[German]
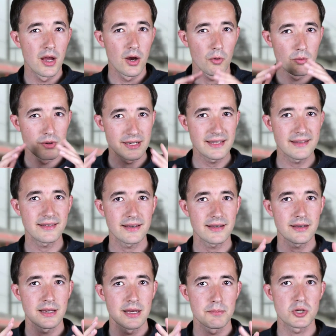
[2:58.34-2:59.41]
Und
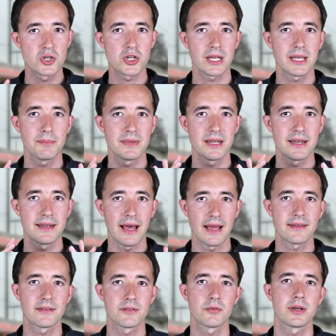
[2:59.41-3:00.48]
diese beschriebenen
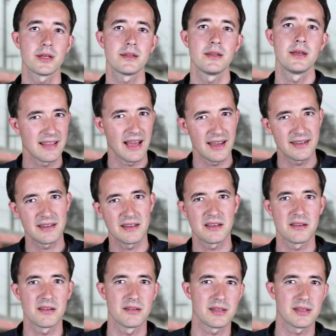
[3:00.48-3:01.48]
Leistungen hatte